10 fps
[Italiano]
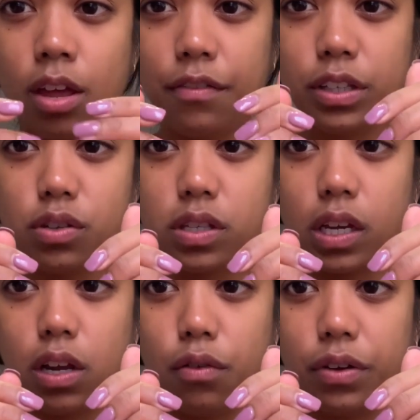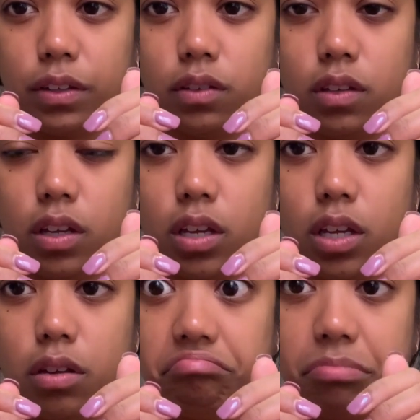Fatto sta che le ho
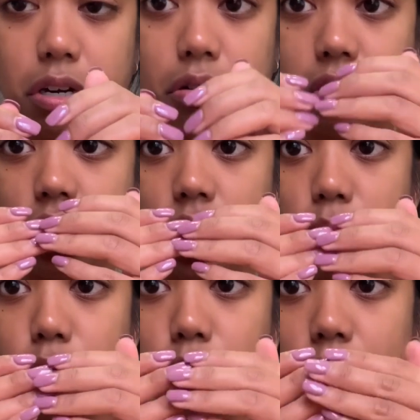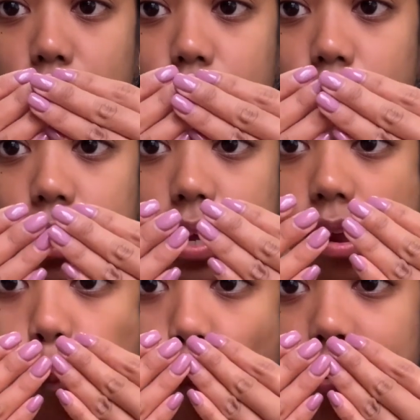fatte, mi ricordo anche più, ma
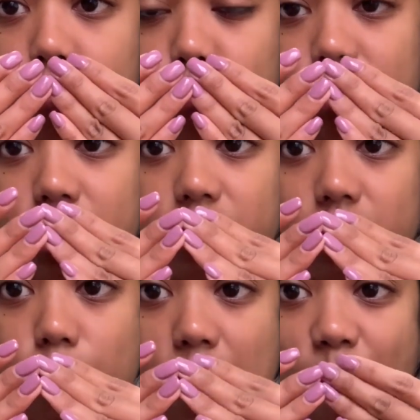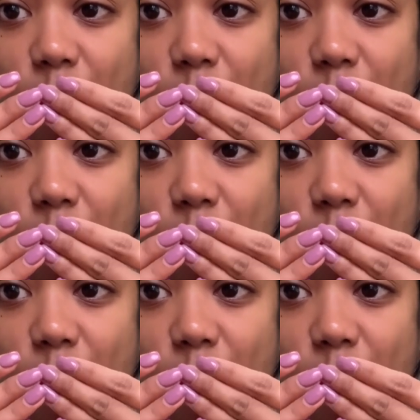comunque penso una settimana